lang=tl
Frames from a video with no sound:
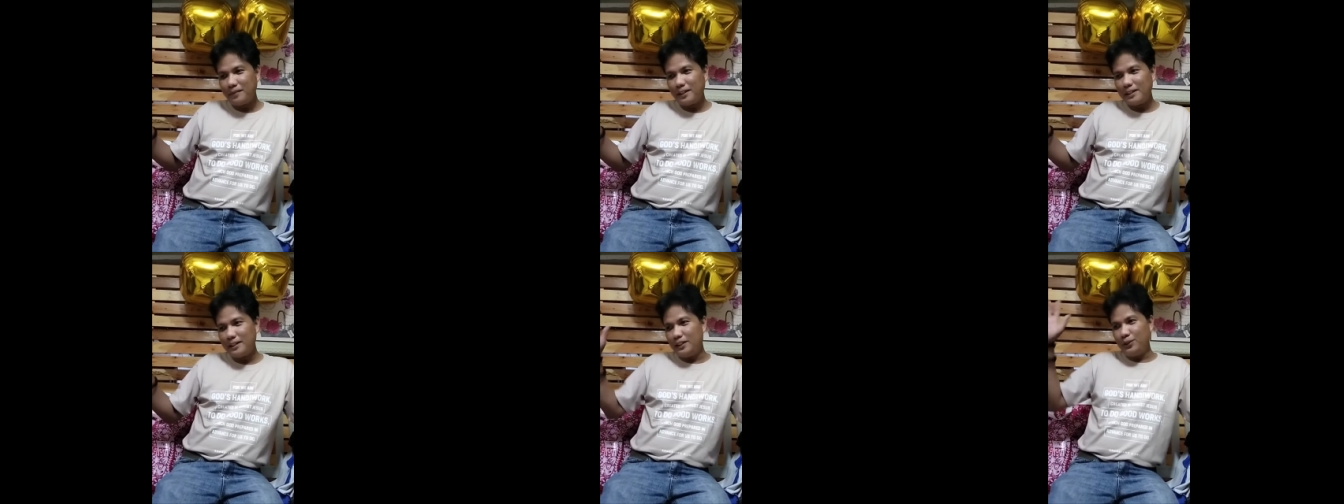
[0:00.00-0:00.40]

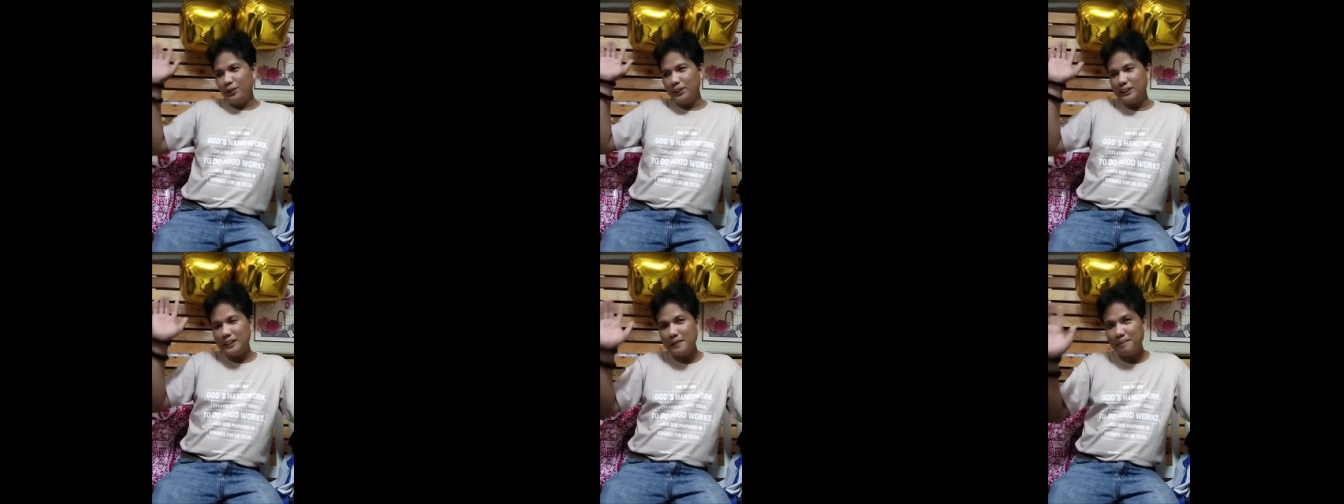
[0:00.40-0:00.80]
yung
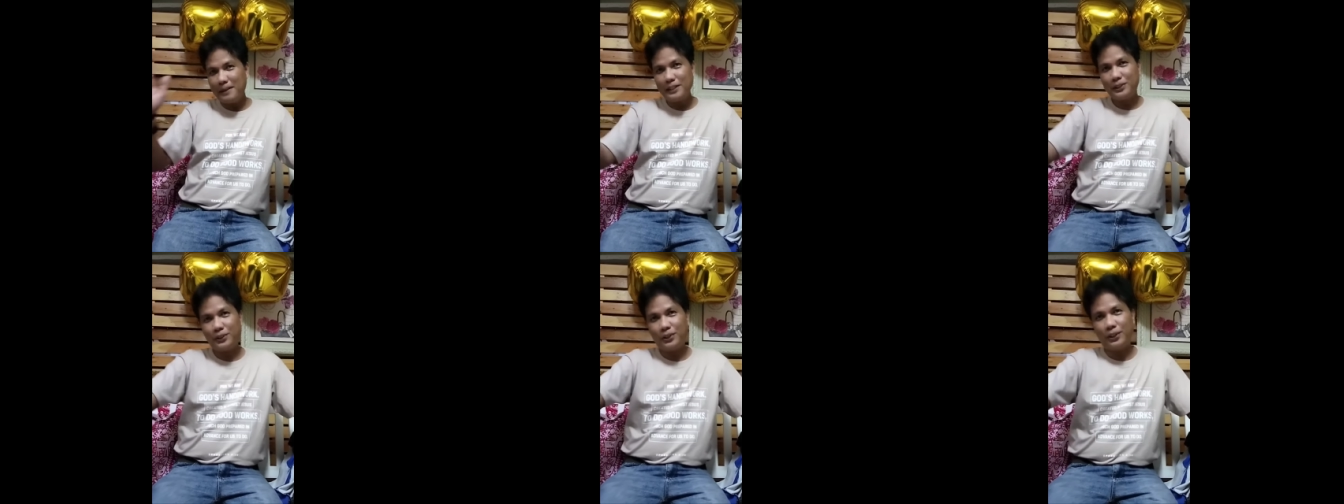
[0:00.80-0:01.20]
isang
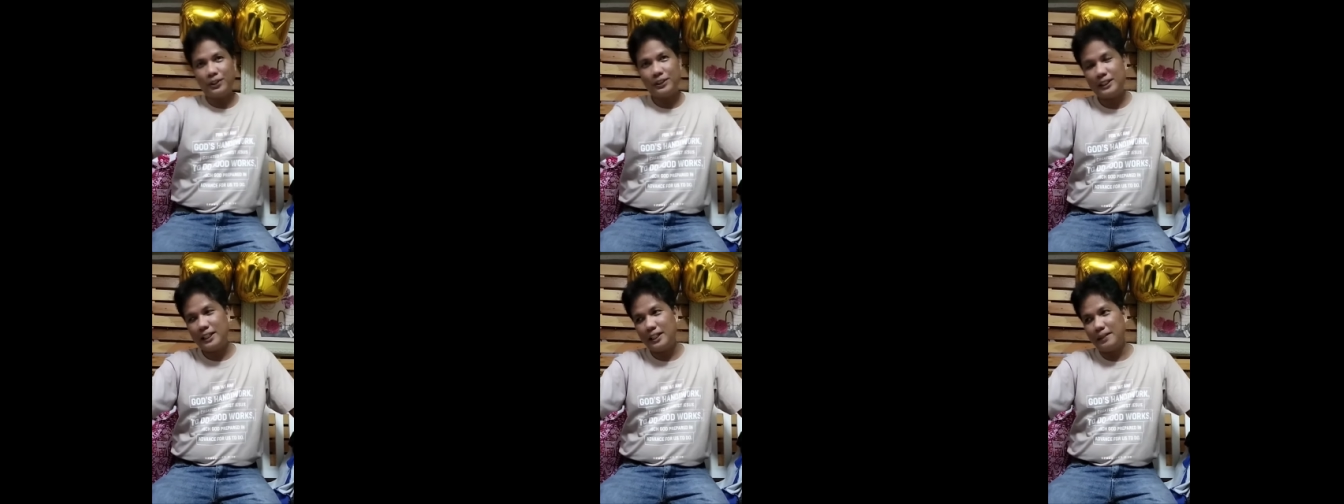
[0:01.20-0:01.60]
pastor,
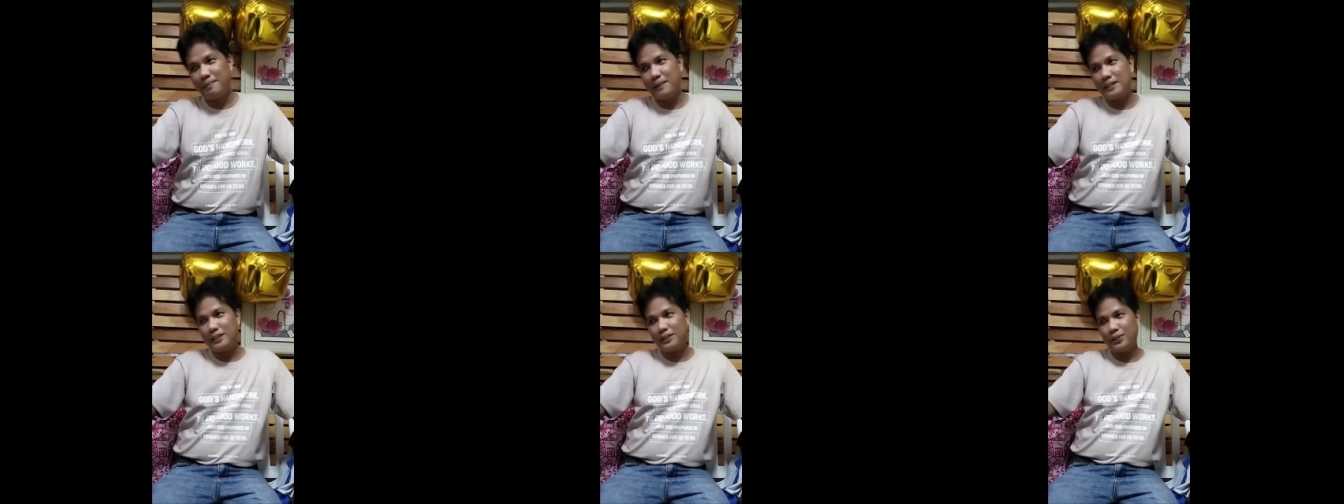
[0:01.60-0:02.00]
si
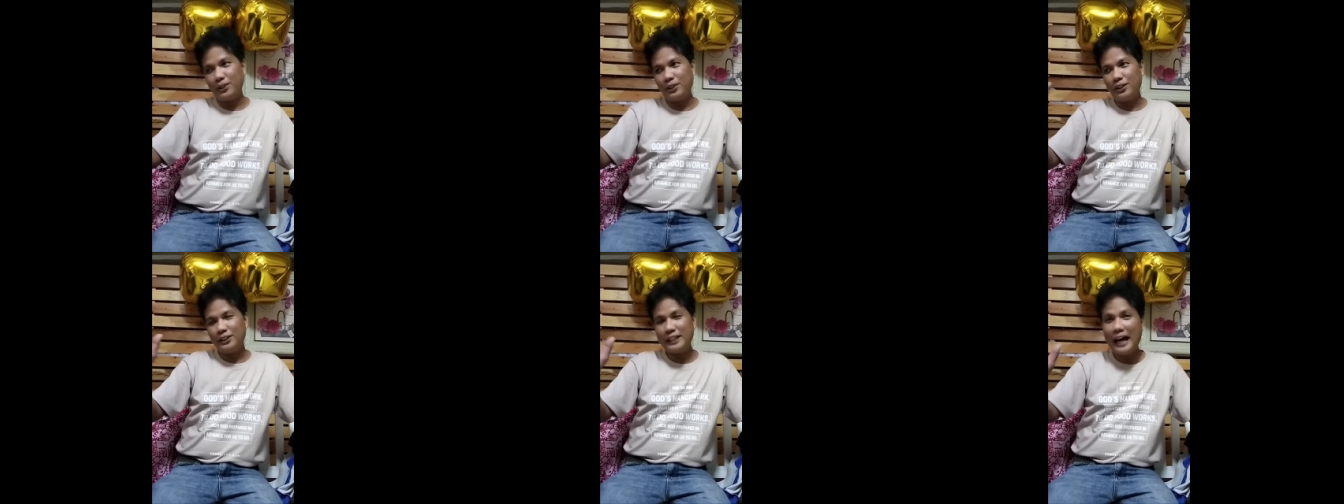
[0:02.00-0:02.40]

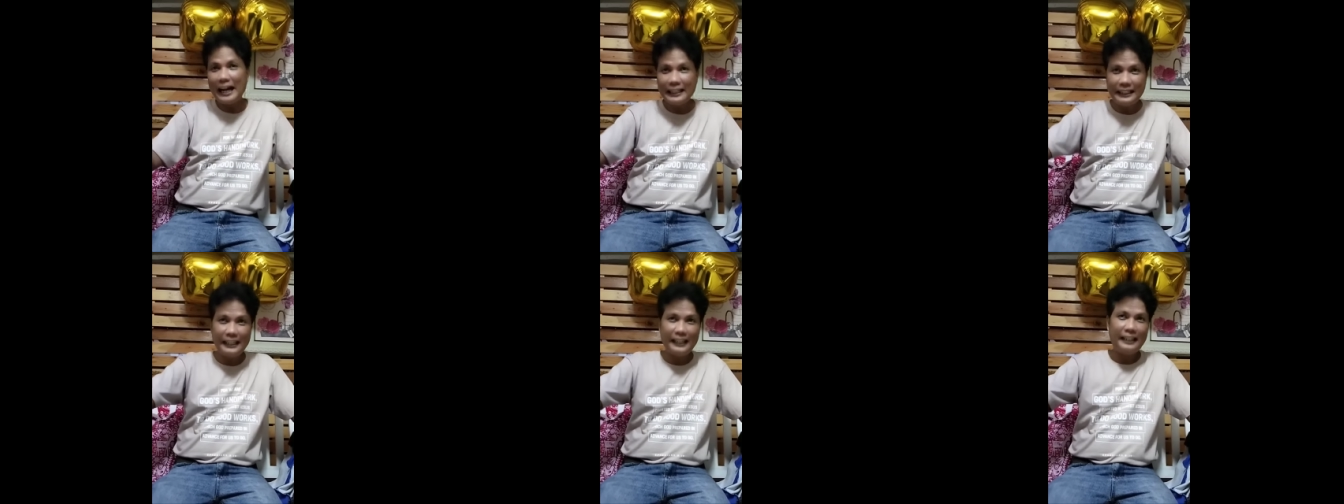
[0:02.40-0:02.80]
Pastor
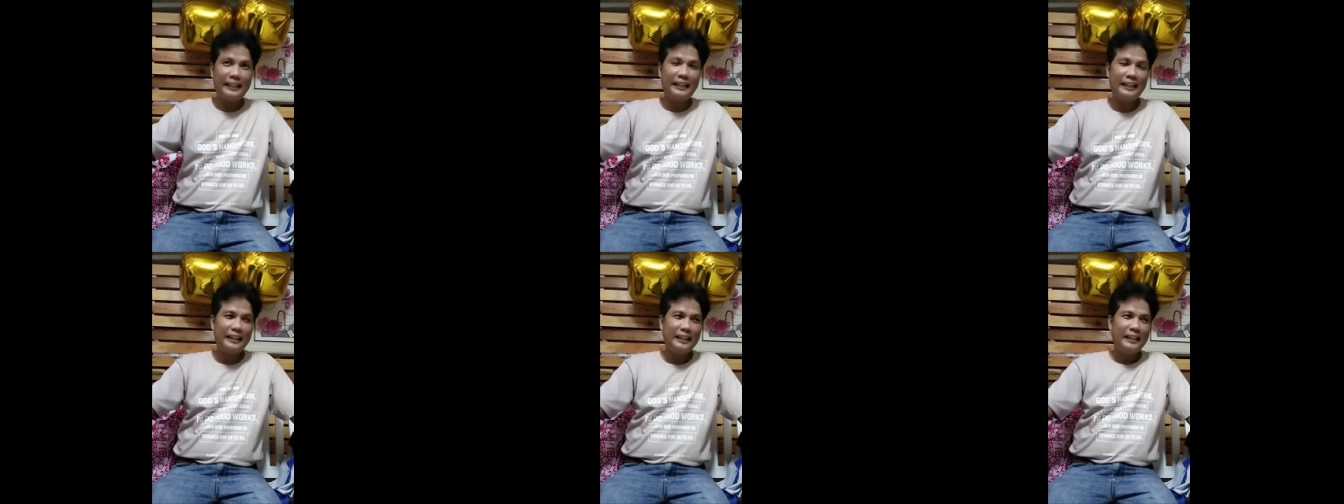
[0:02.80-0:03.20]
Danny,
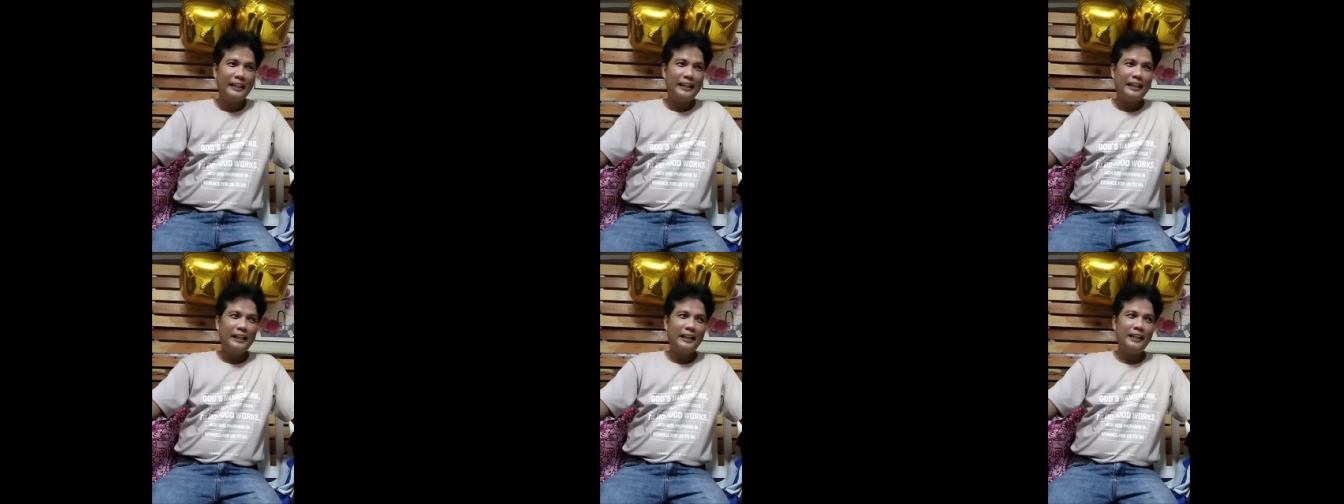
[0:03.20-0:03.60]

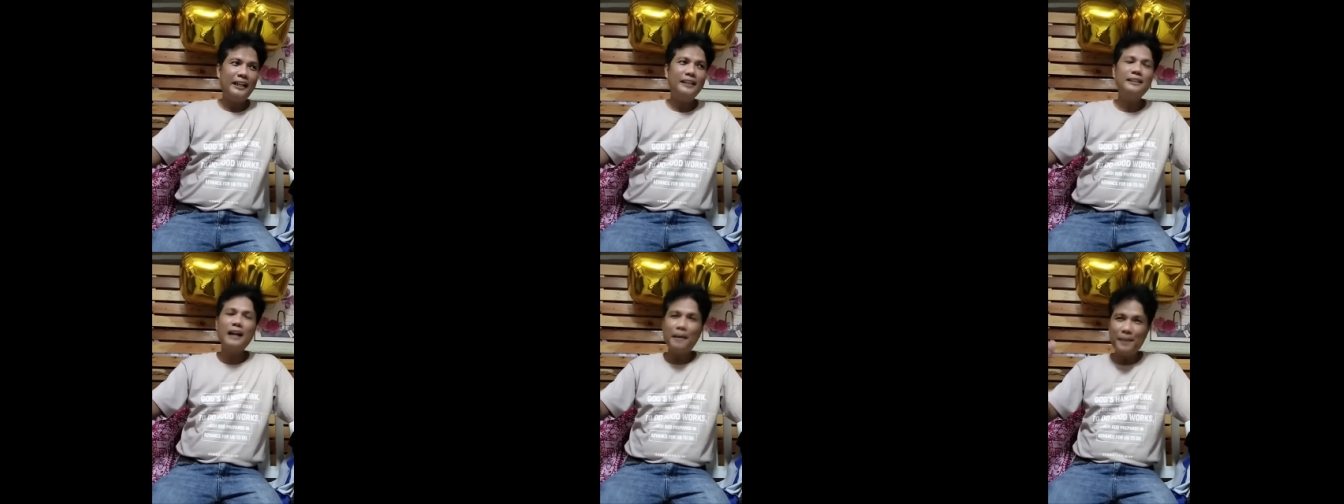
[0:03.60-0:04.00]
ay ang
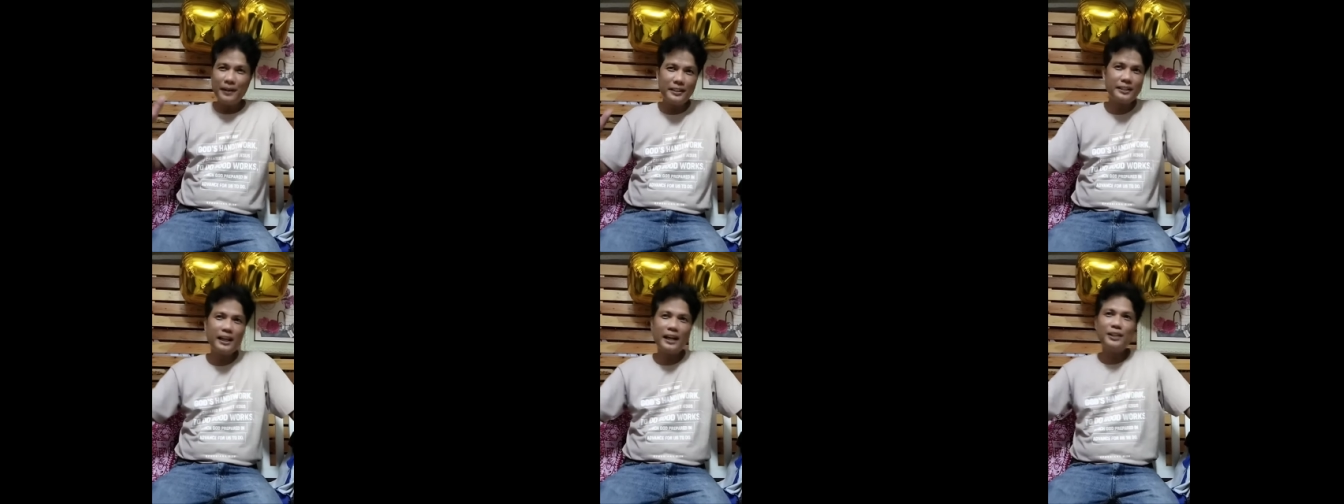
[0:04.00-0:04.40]
daming
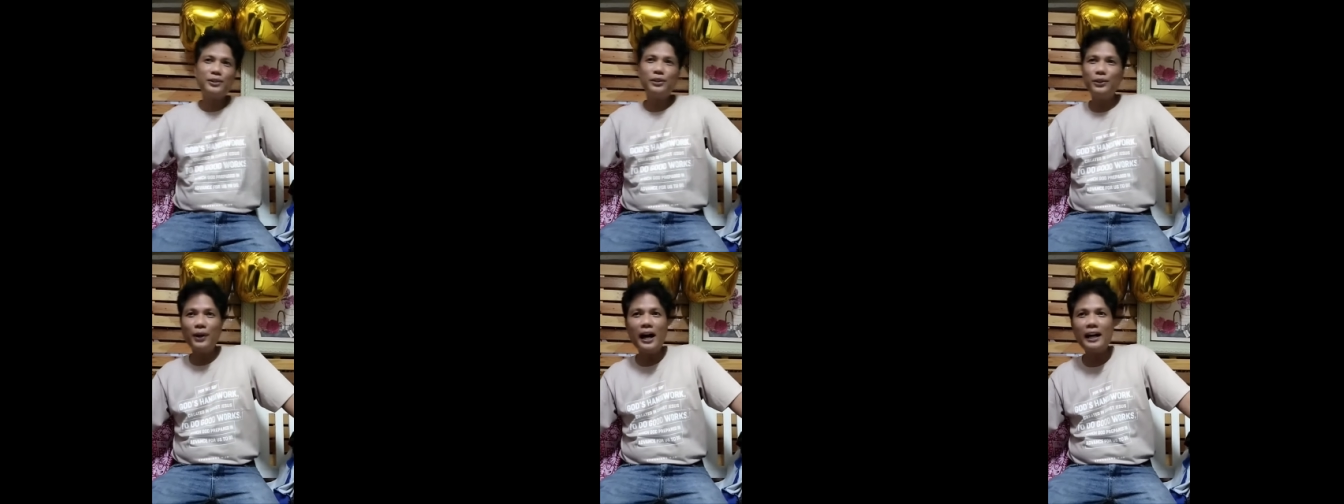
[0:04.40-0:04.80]
schedule
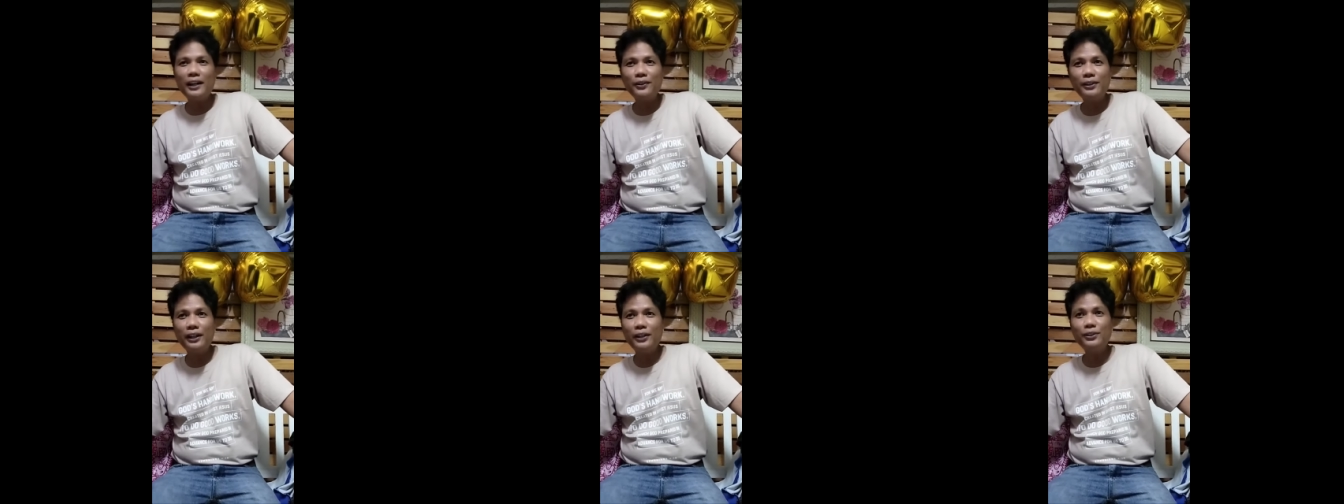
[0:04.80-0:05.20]
nung araw
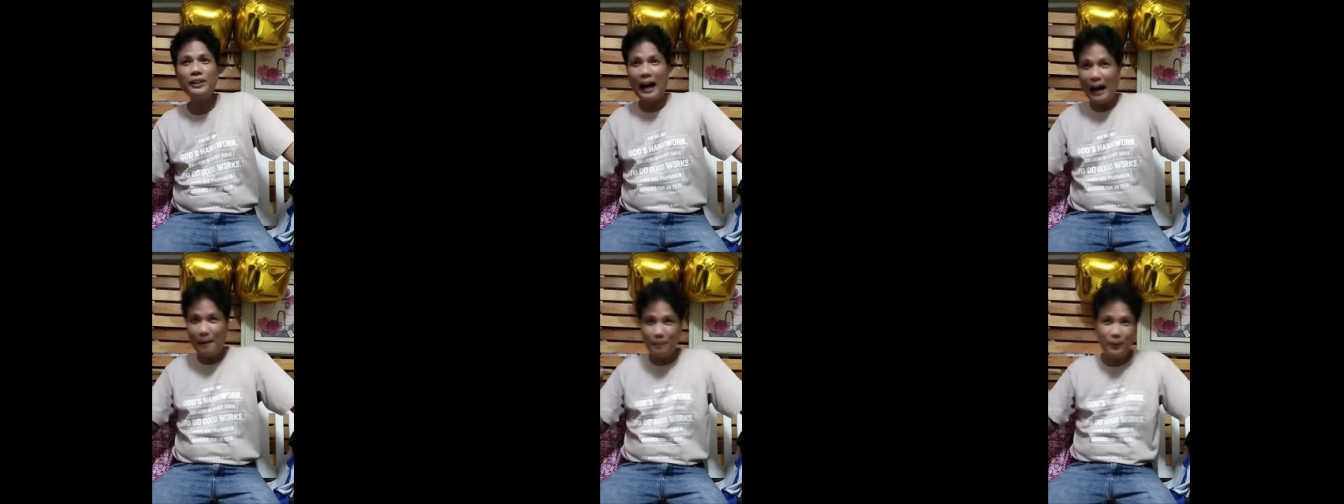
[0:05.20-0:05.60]
na yun,
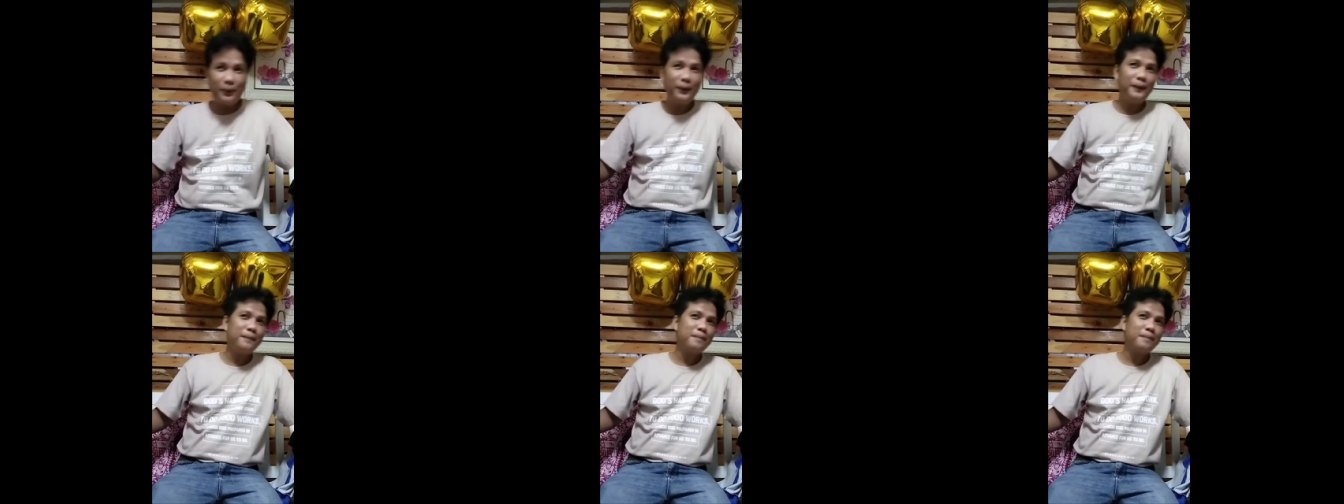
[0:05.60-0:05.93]
kahapon.